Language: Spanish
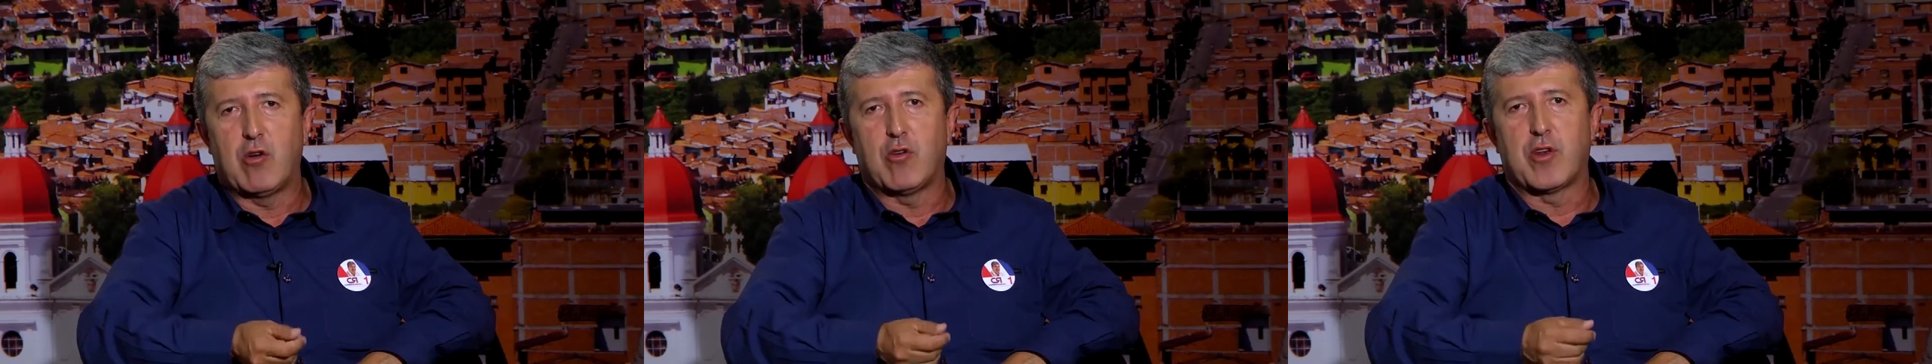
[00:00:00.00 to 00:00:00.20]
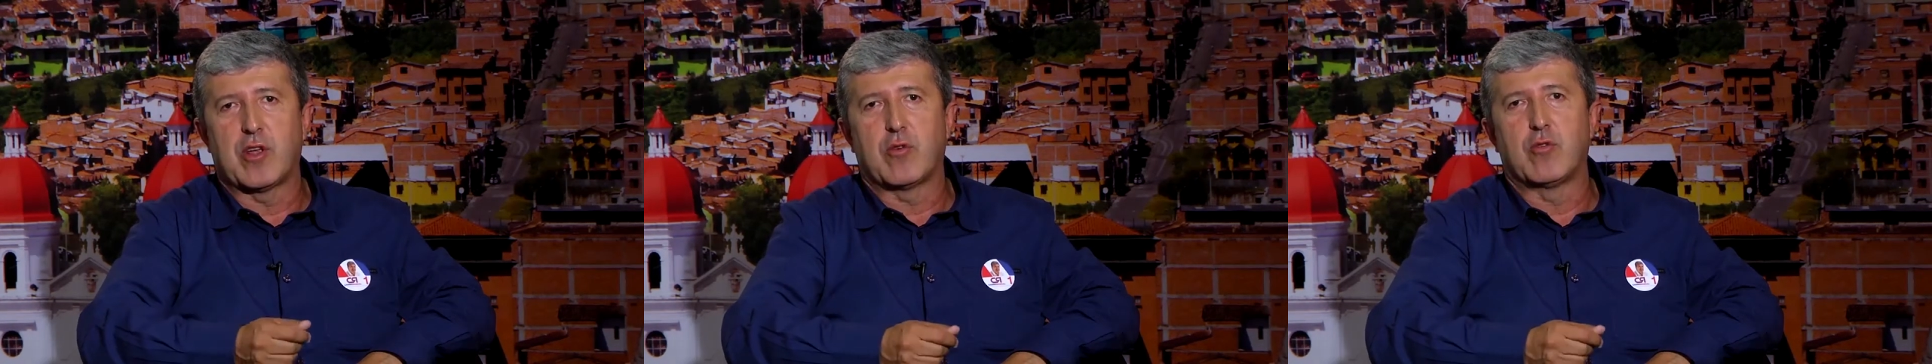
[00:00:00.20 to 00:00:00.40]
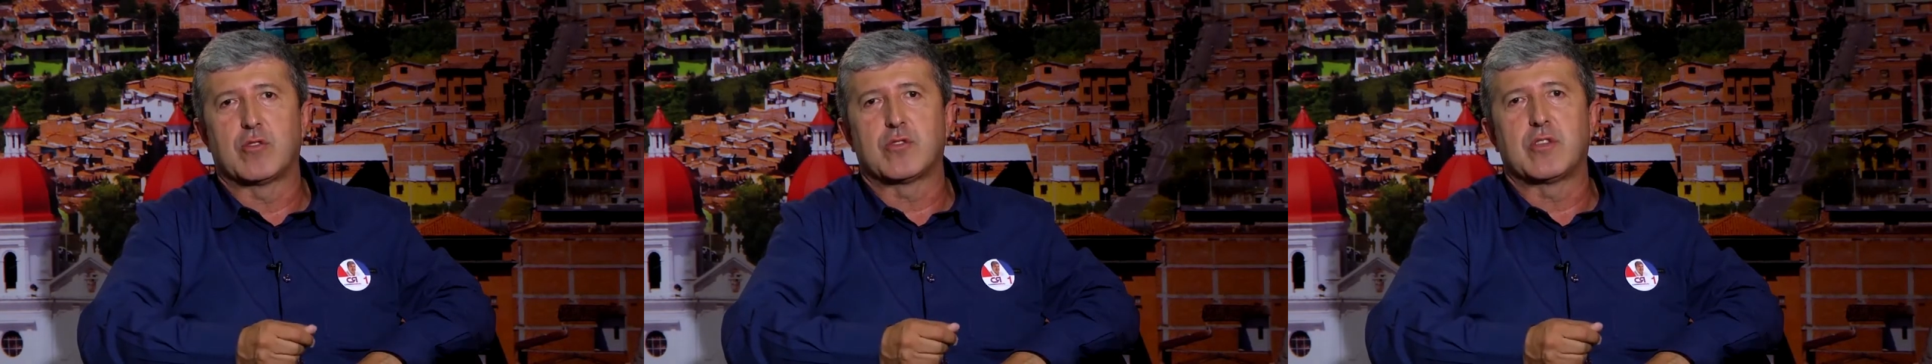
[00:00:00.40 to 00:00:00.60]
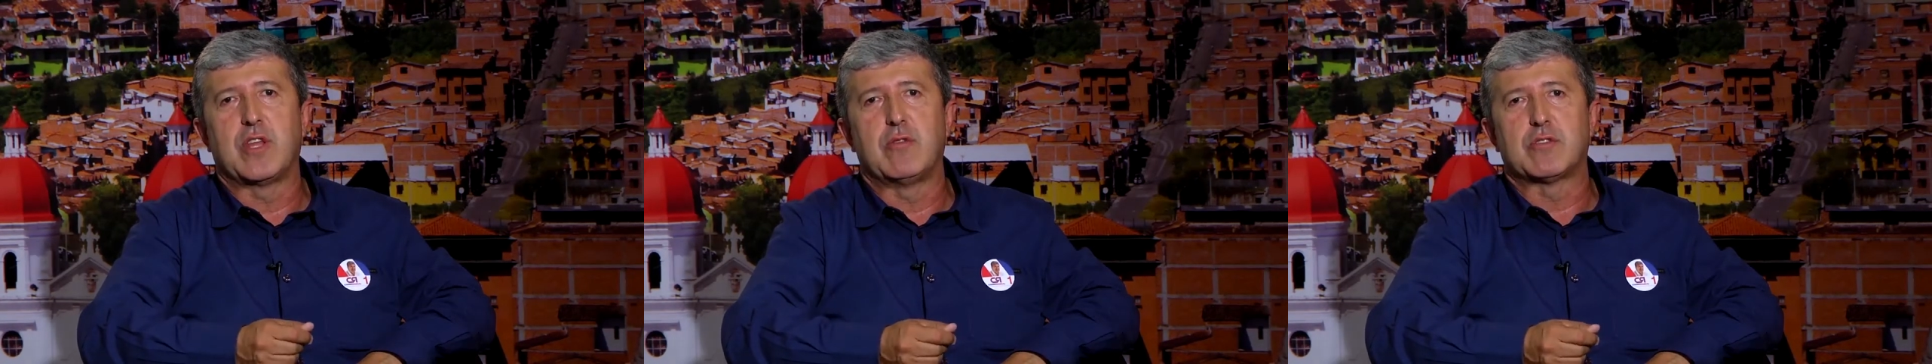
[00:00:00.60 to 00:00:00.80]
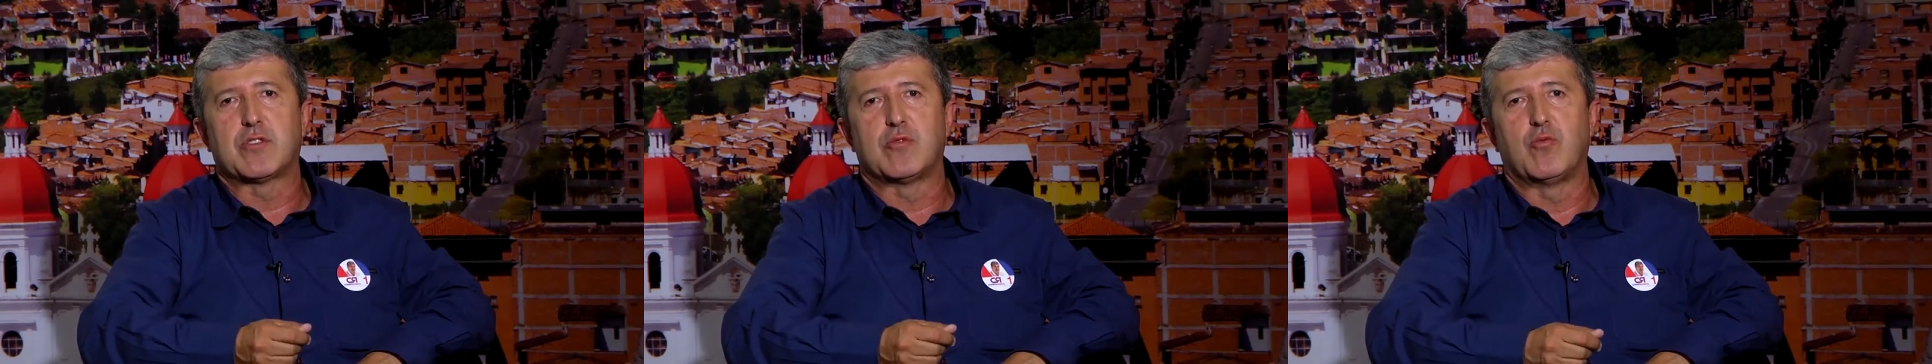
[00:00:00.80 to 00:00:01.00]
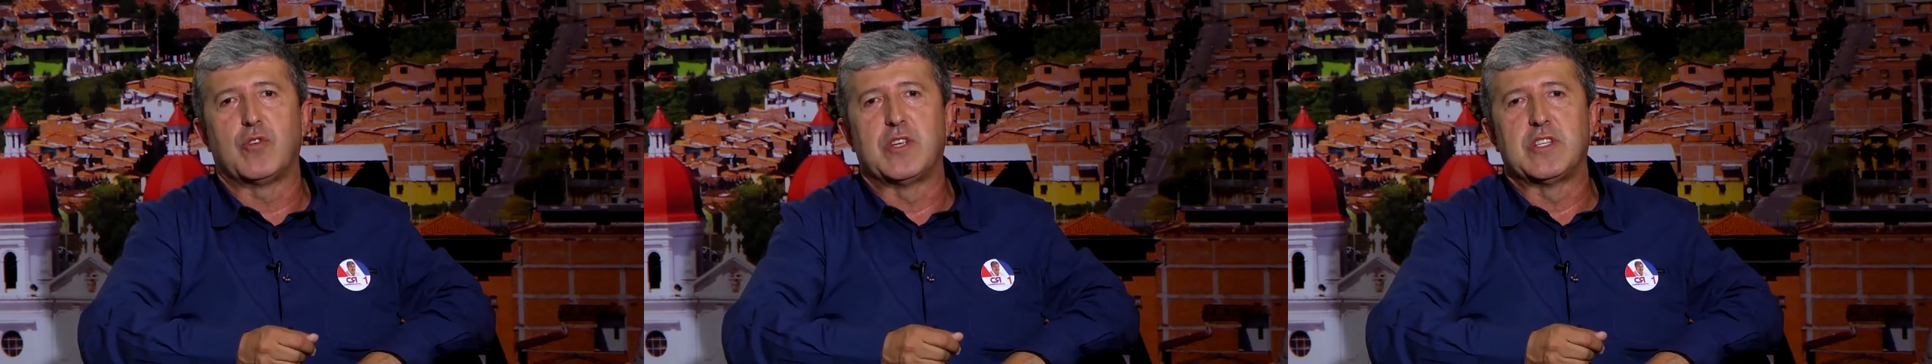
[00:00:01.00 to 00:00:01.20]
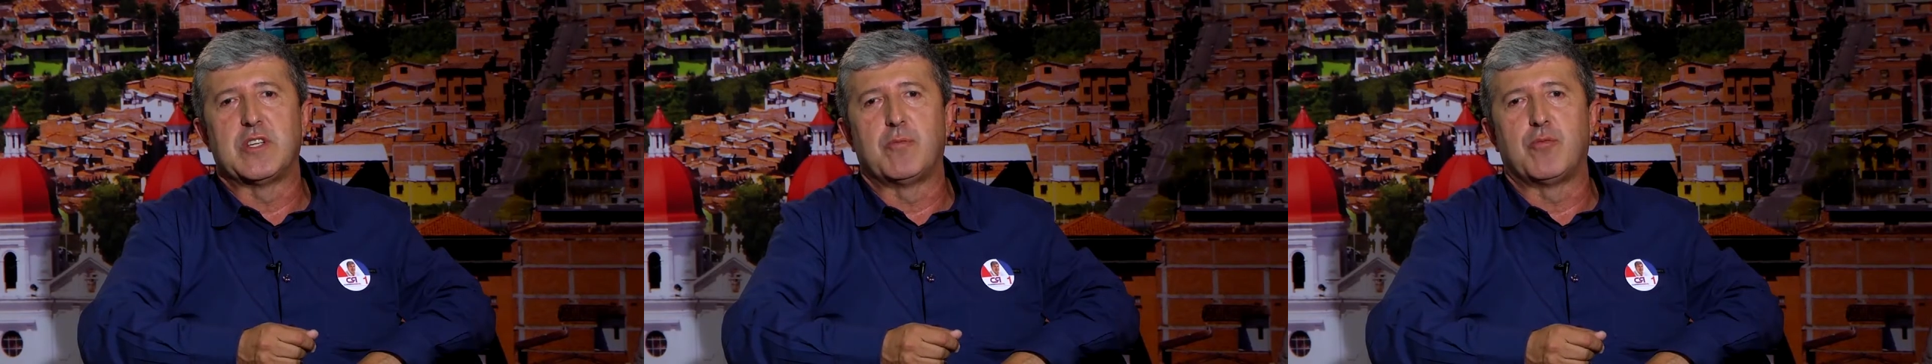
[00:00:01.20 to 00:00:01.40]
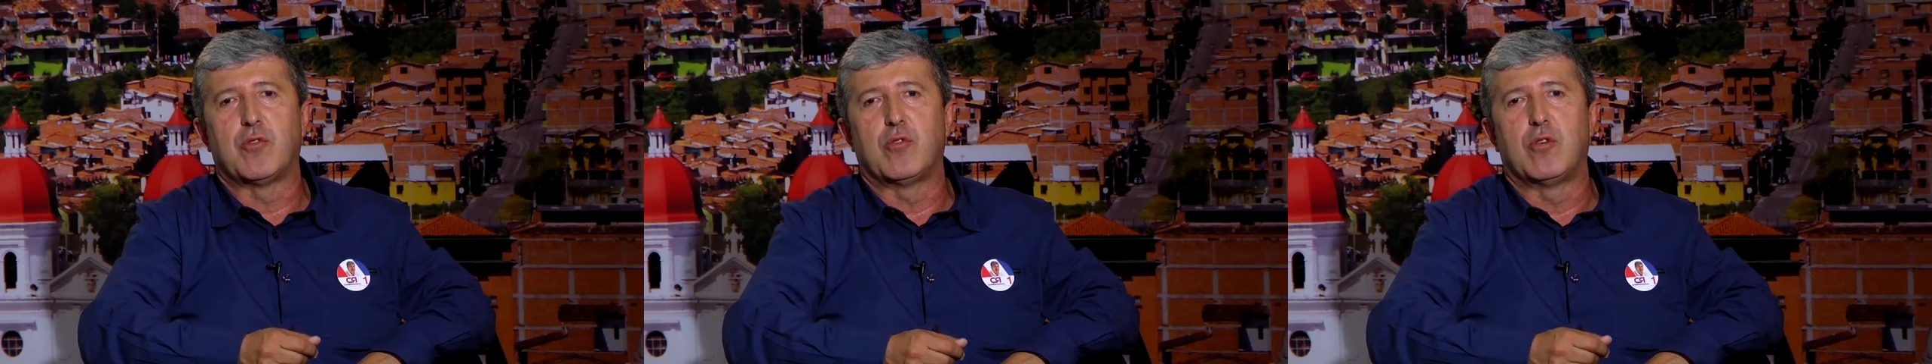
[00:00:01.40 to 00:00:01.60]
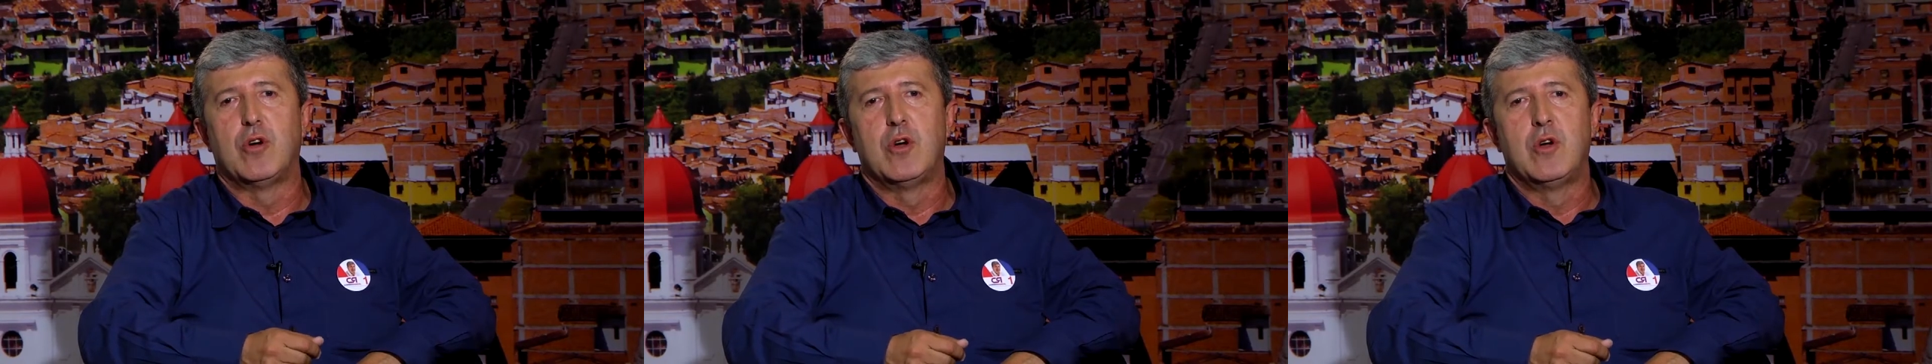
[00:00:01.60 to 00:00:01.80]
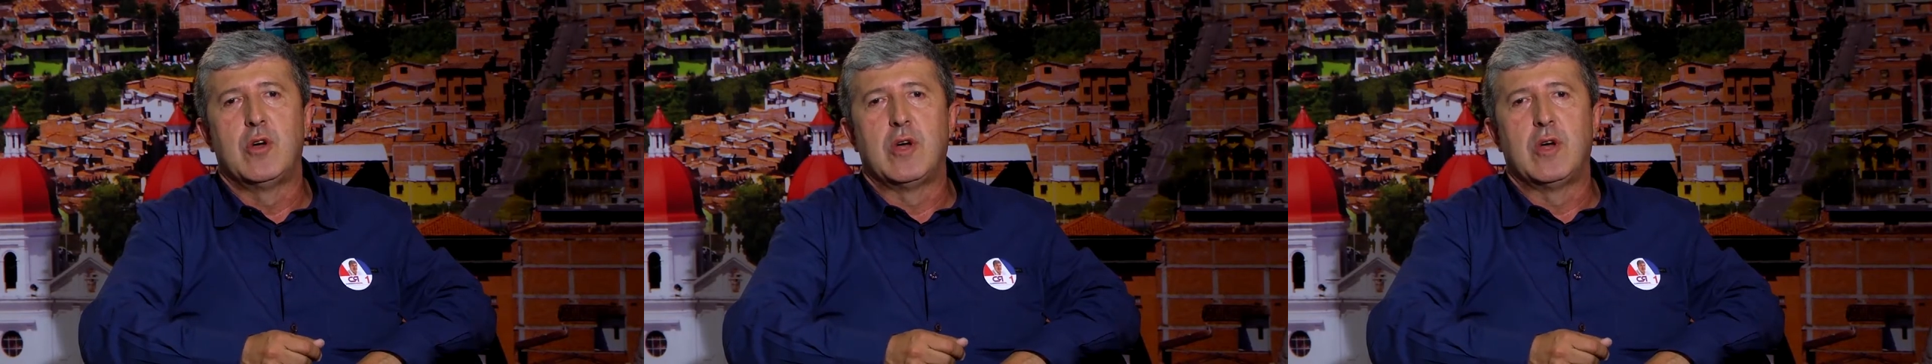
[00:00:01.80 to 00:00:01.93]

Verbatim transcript: a los recursos de nuestro municipio